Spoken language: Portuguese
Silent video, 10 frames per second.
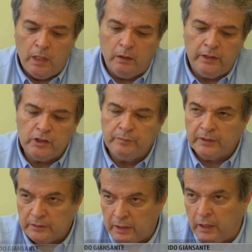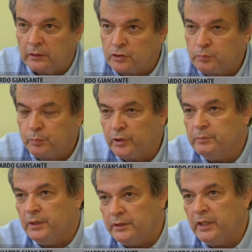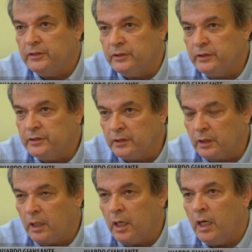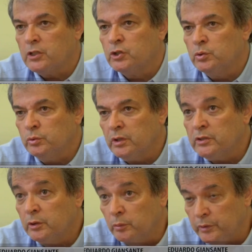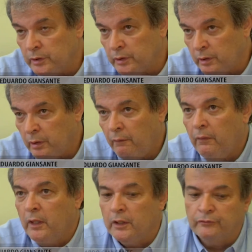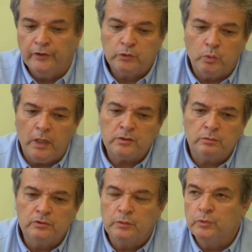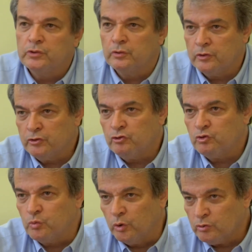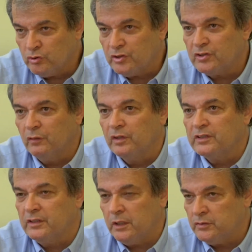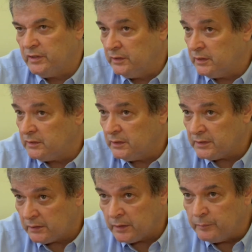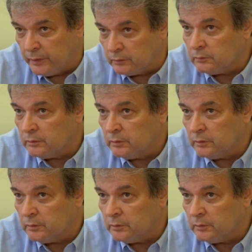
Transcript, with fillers: Além de aumentar a disponibilidade hídrica, ajuda a diluir eventuais contribuições de esgotos que são lançados ainda sem tratamento.